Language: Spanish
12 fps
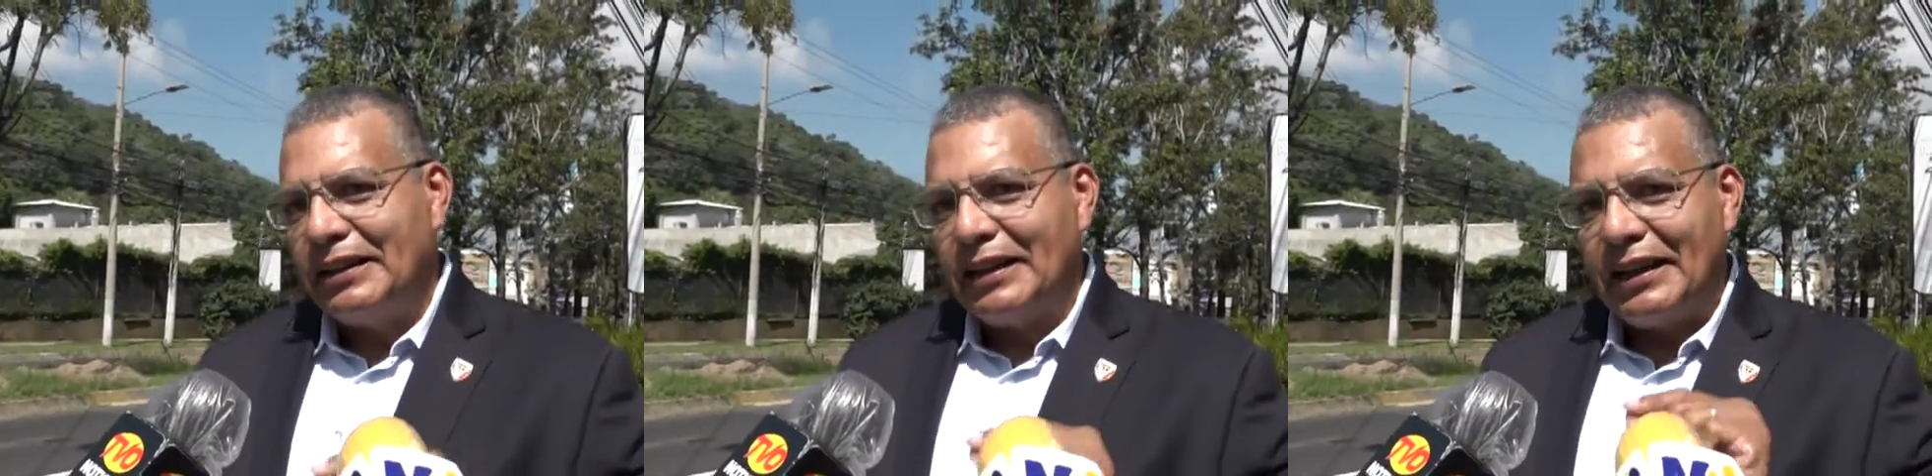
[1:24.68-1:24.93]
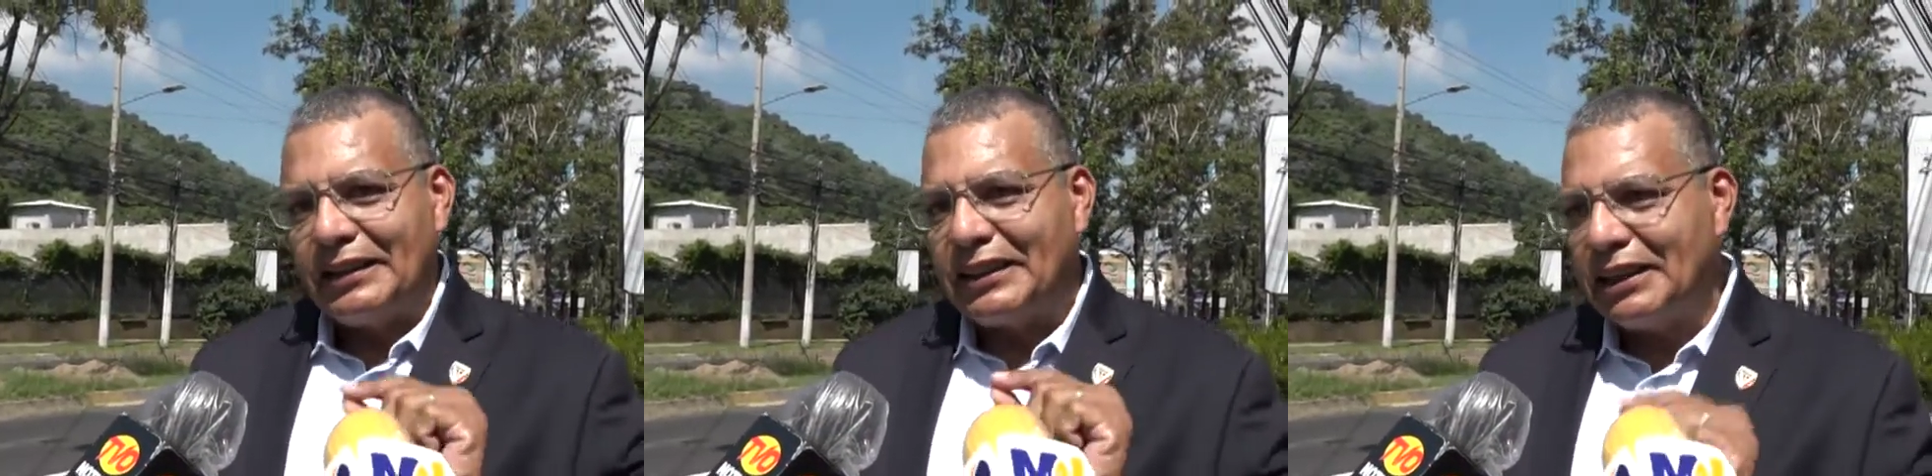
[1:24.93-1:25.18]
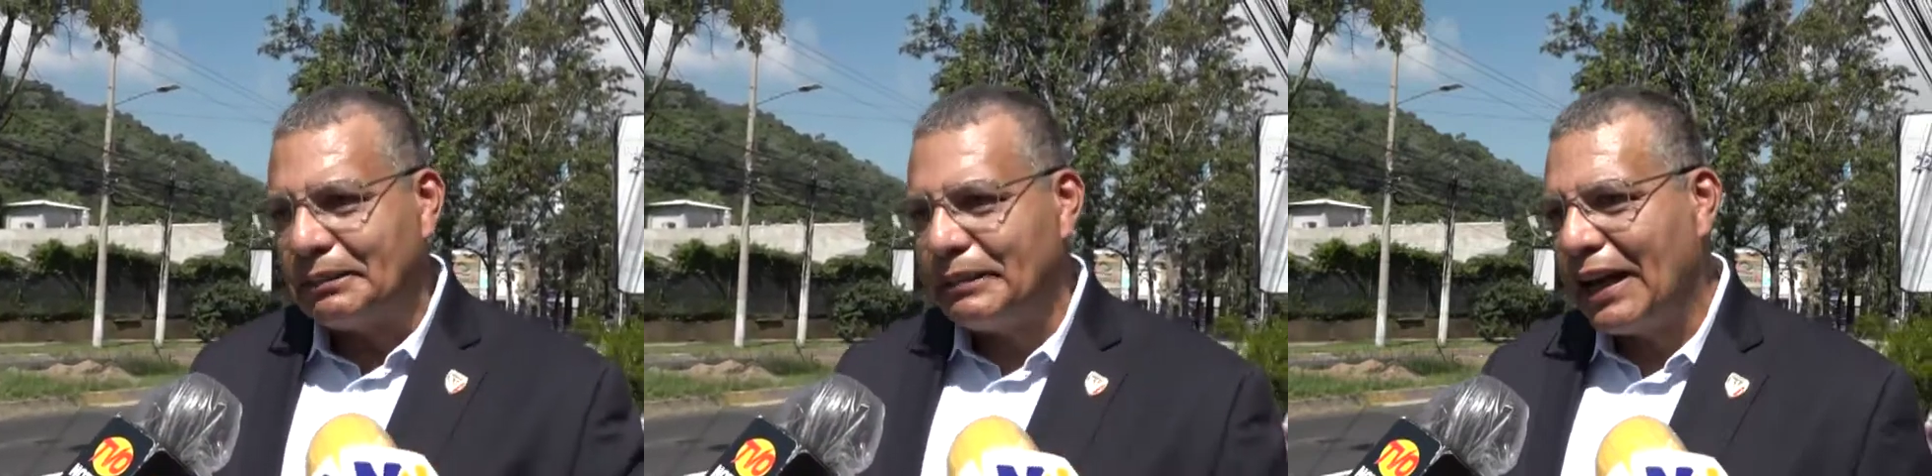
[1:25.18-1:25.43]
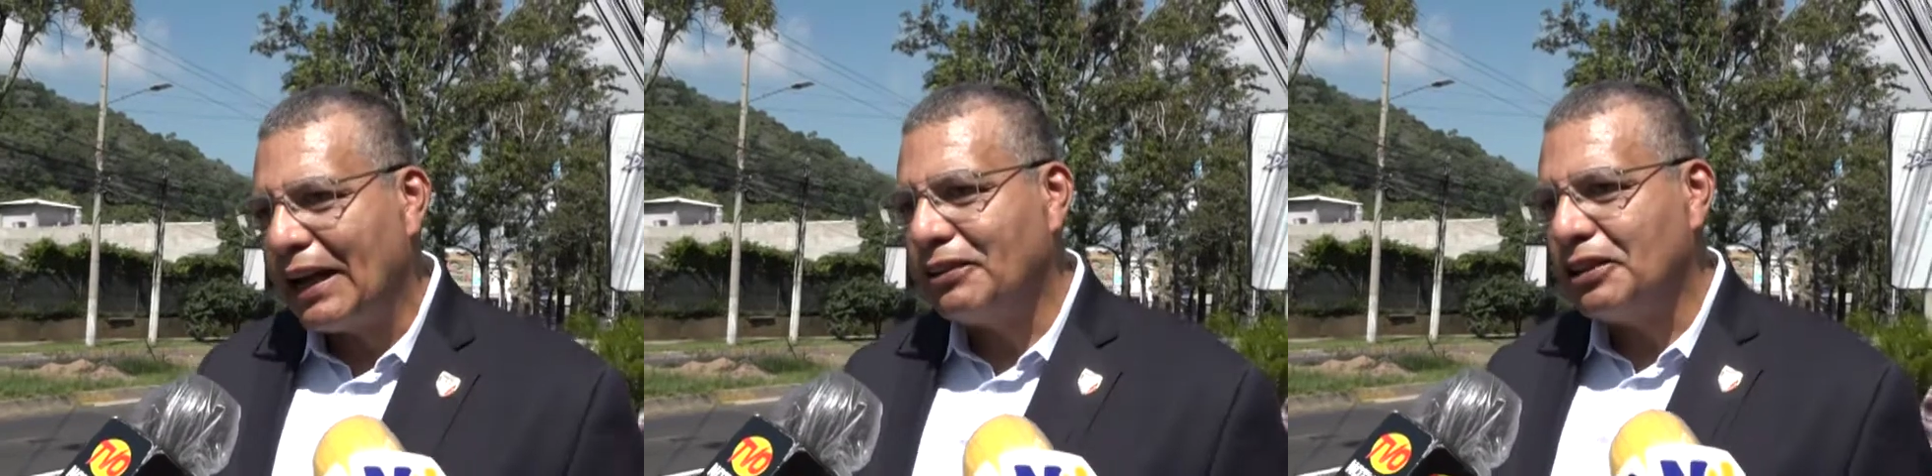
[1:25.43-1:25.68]
eh,
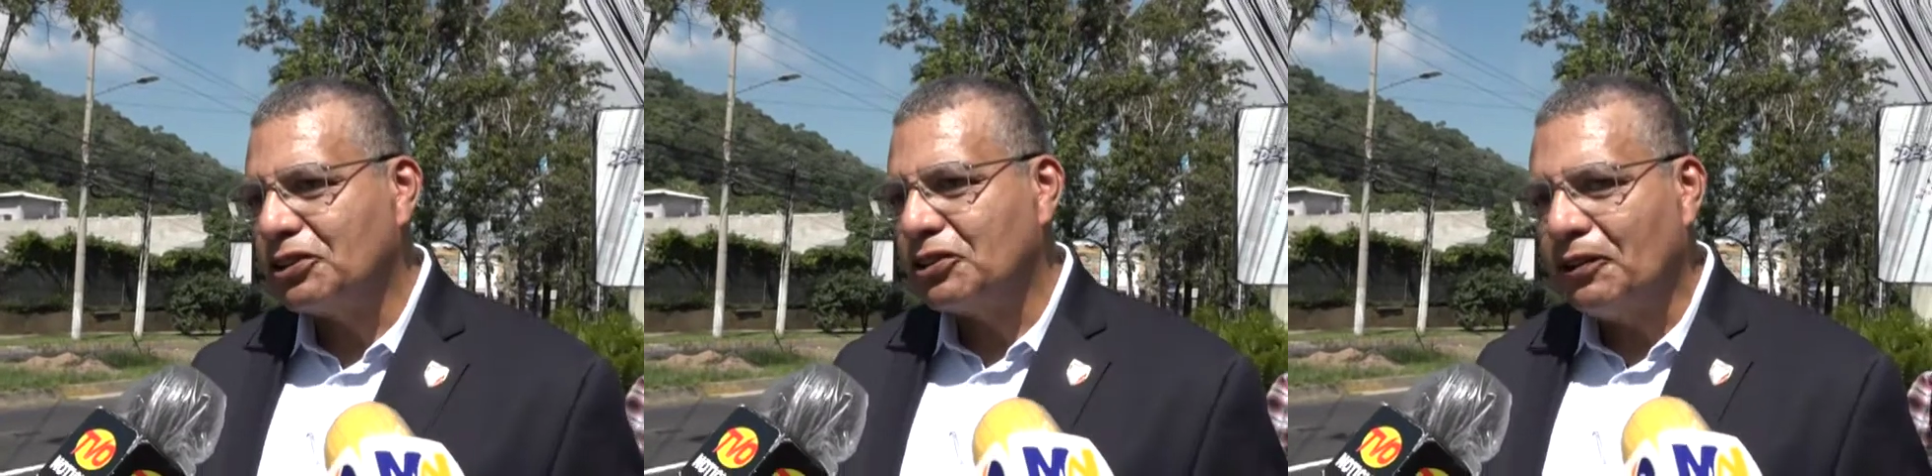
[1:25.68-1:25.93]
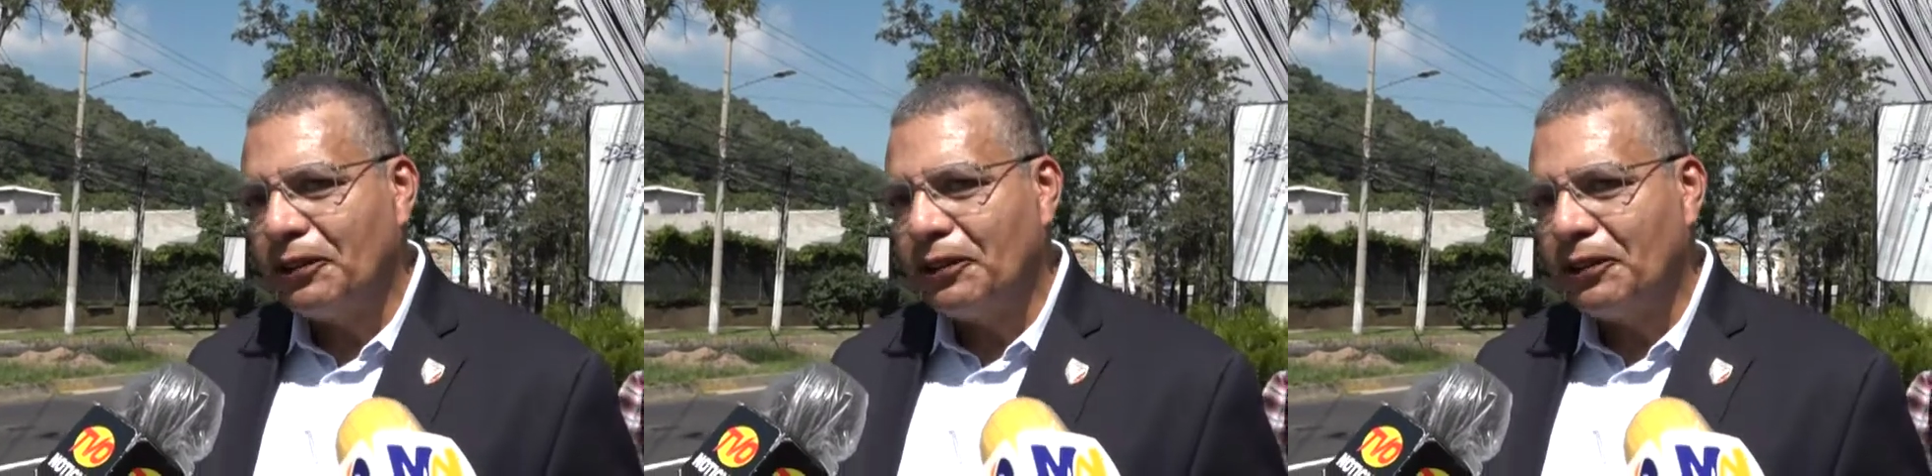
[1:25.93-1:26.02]
desviado esos